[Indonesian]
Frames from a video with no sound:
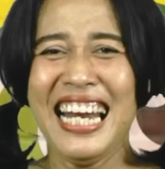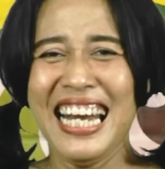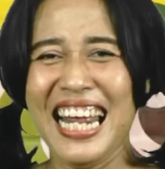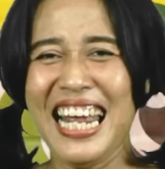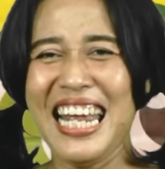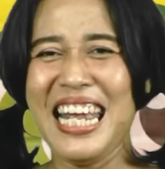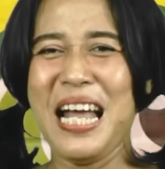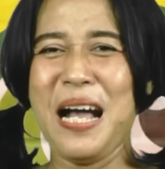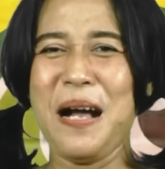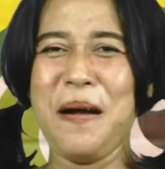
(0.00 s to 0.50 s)

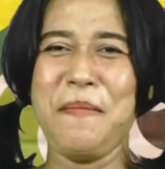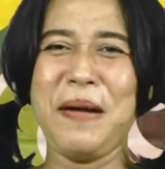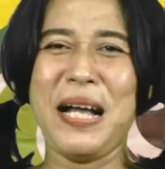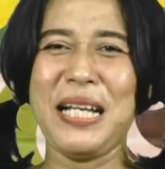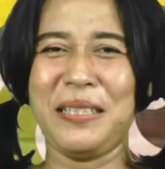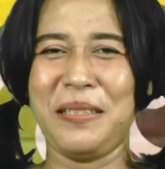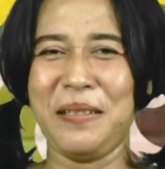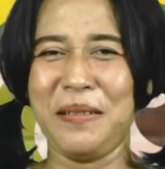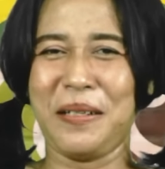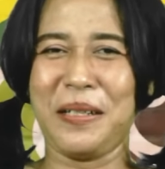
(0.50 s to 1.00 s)
Nek yang
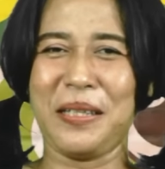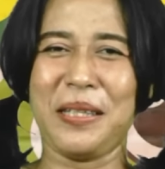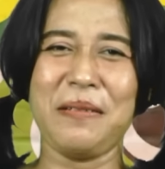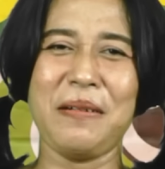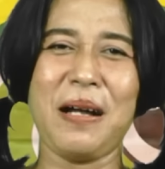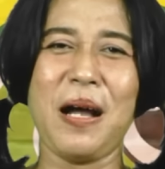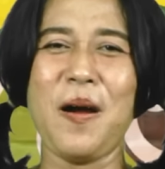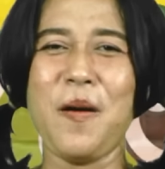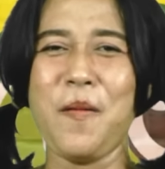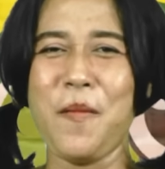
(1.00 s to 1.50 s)
maju
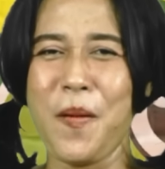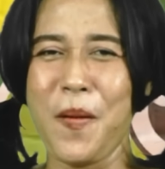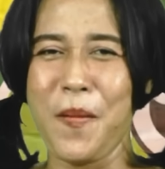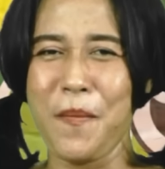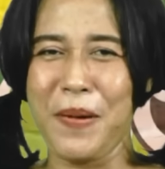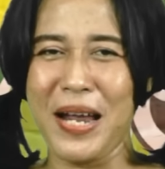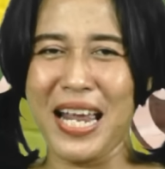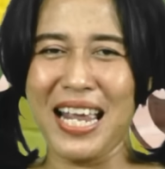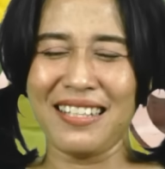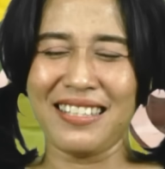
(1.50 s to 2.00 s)
ketua
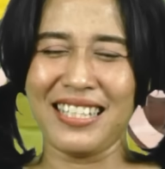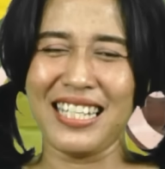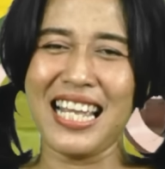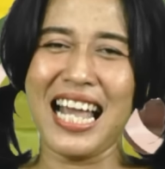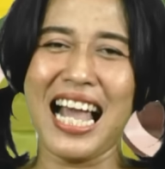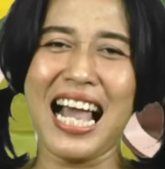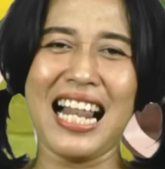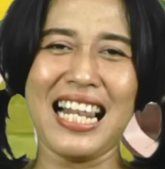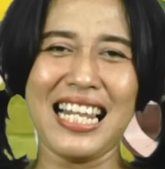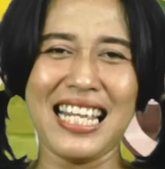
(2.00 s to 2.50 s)
umum PSI
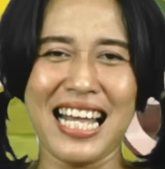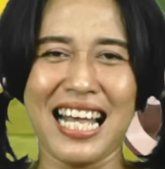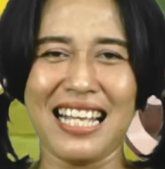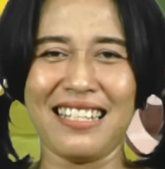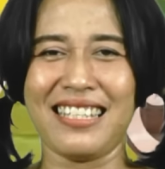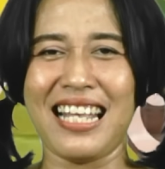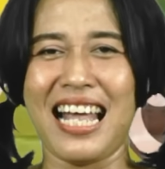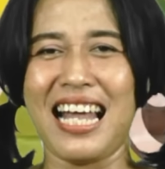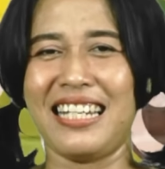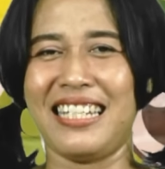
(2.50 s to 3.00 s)

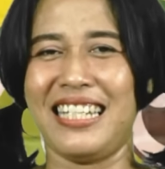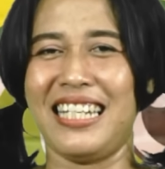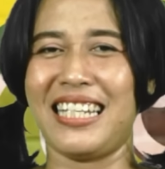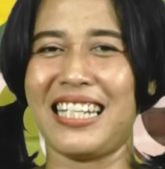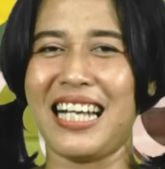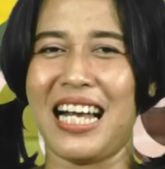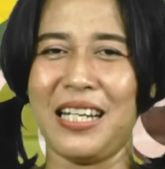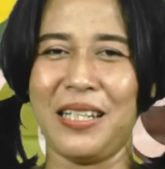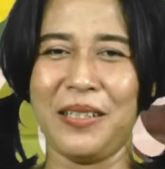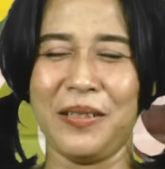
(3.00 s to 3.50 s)
alias
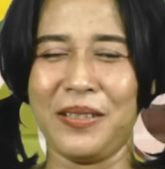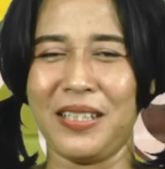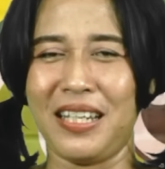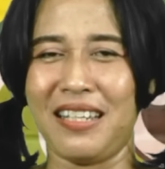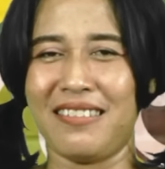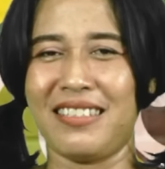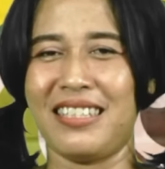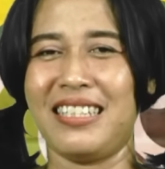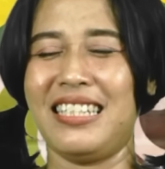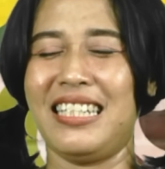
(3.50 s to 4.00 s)
adik
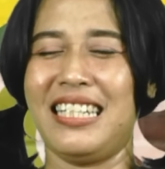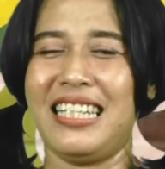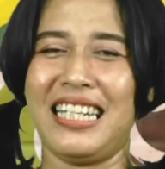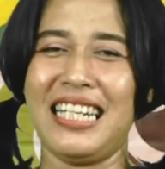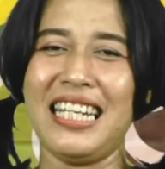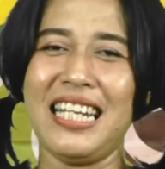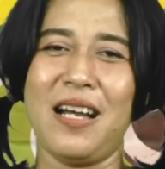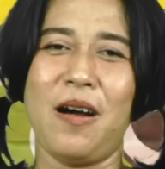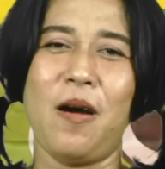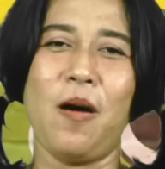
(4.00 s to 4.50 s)
kandungnya
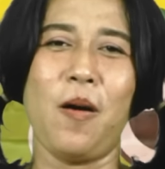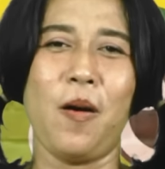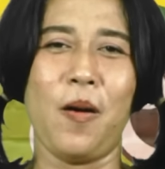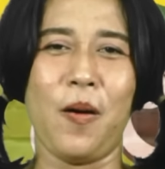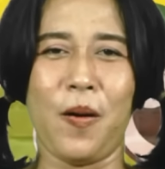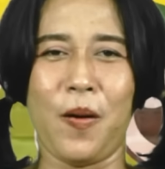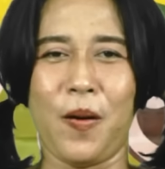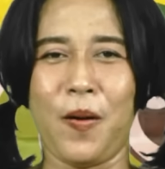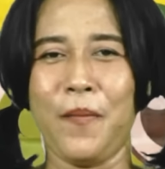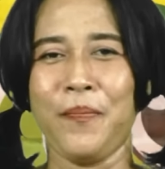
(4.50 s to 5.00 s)
sendiri
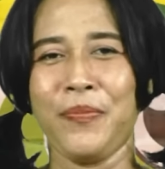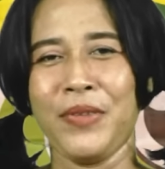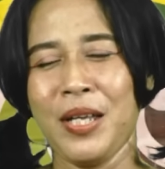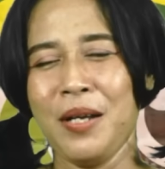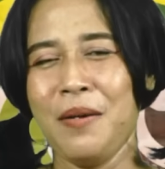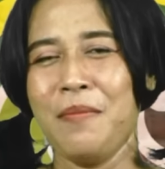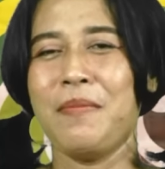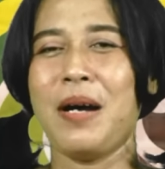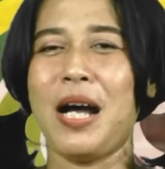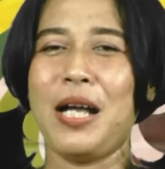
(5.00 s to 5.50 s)
yo.
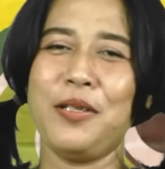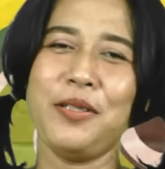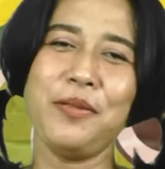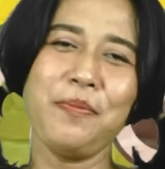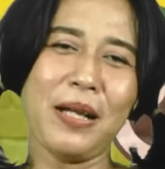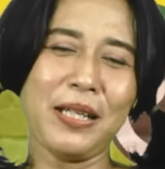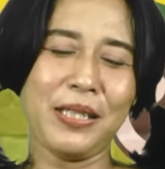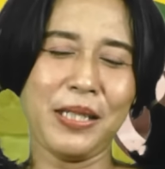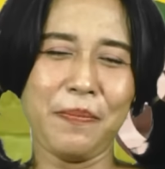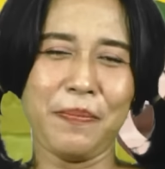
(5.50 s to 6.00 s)
Mbak
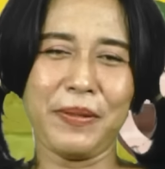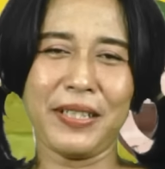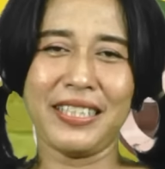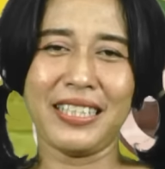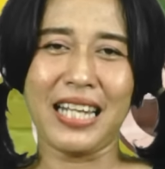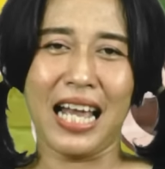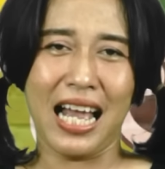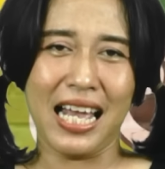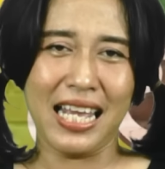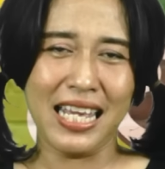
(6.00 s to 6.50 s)
Yus masih
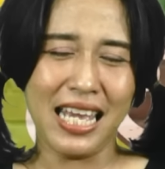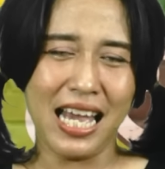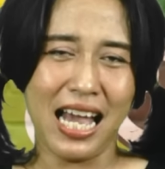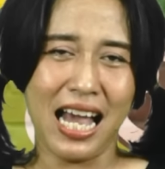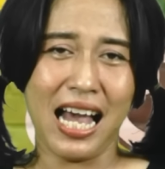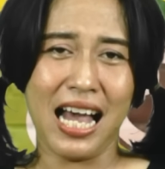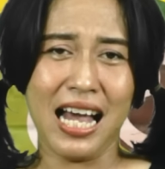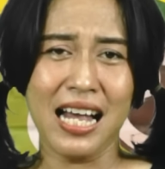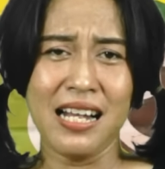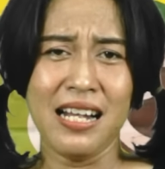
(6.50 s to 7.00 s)

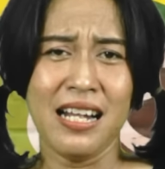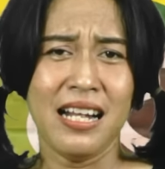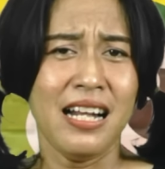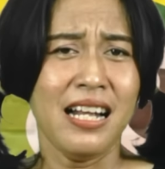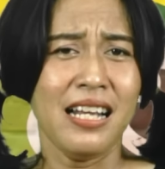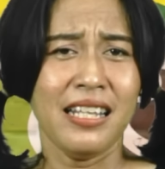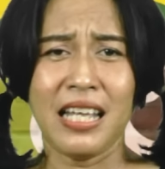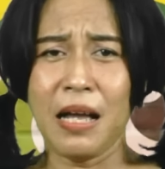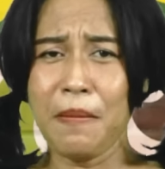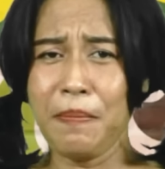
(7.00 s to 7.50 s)
percaya.
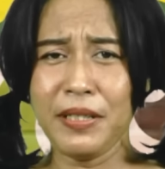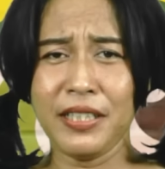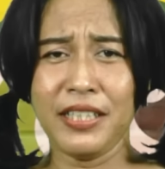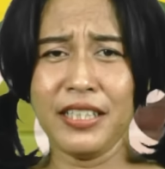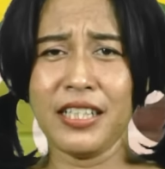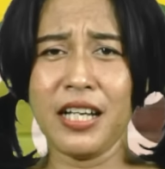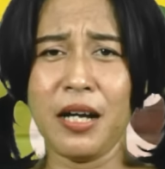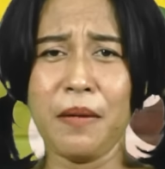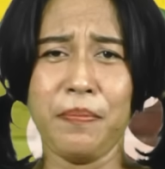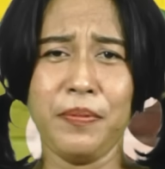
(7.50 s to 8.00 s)
Tapi
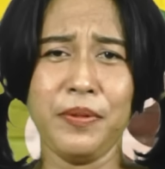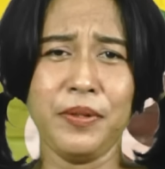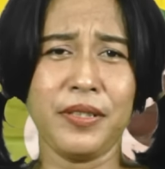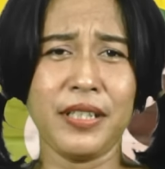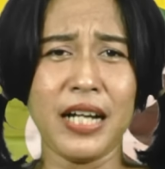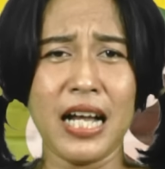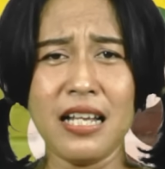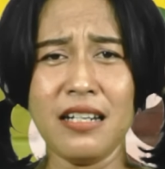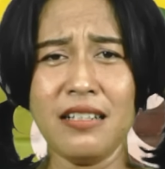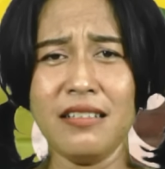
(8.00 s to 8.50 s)
jika
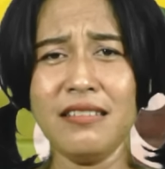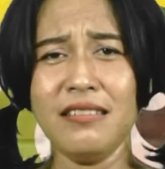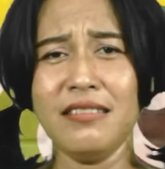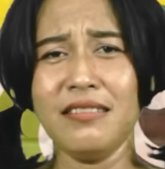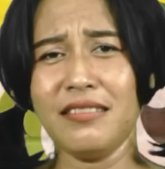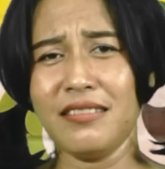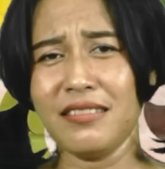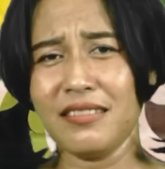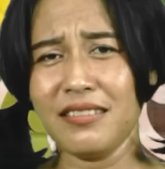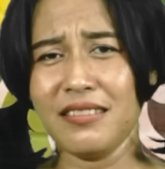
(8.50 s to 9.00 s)
bukan,
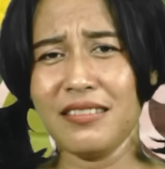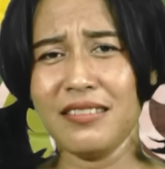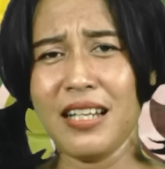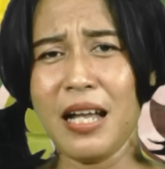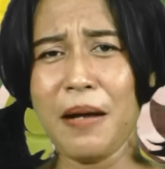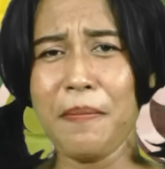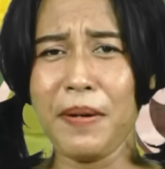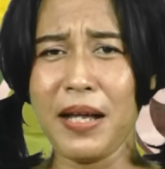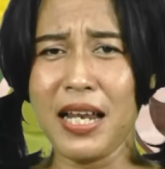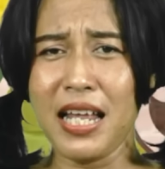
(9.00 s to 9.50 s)

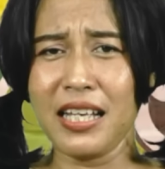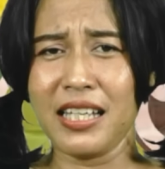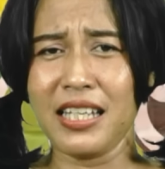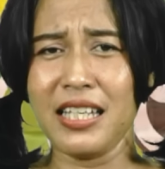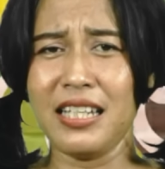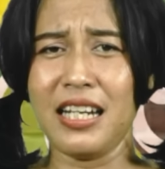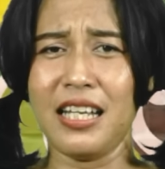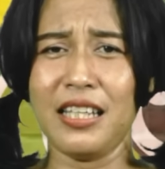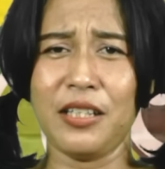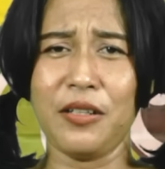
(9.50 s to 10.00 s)

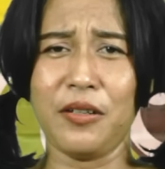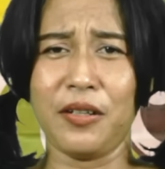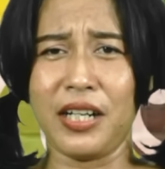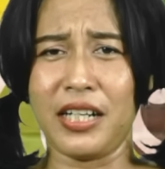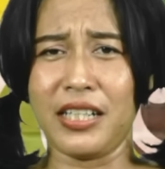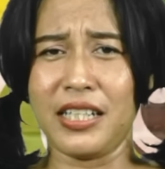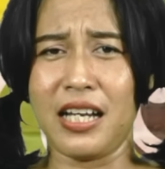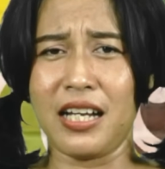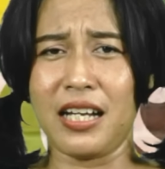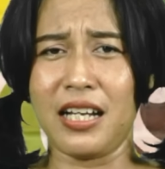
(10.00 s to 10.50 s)
apalagi nanti
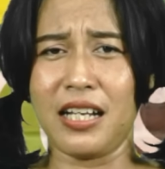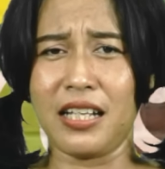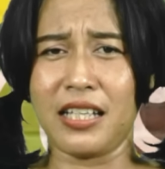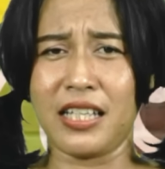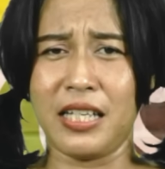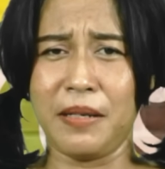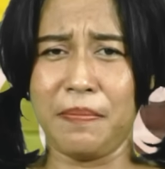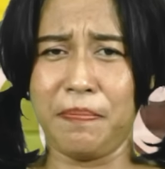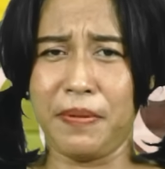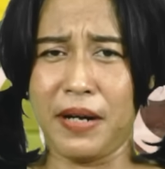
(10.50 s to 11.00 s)
orangnya
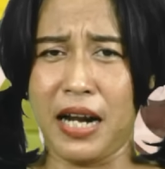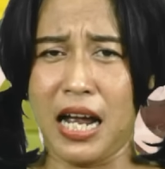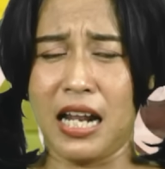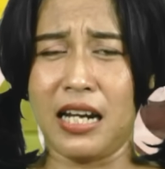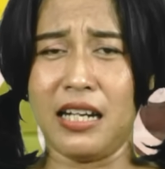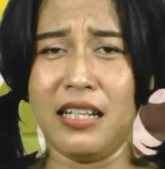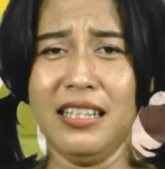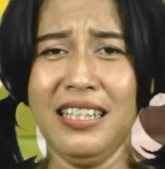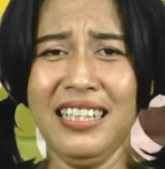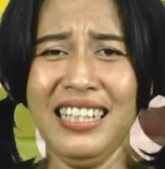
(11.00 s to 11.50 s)

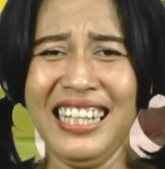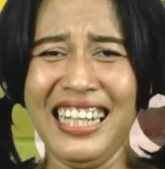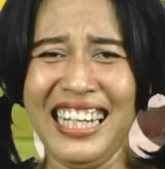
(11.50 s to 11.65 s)
Gibran.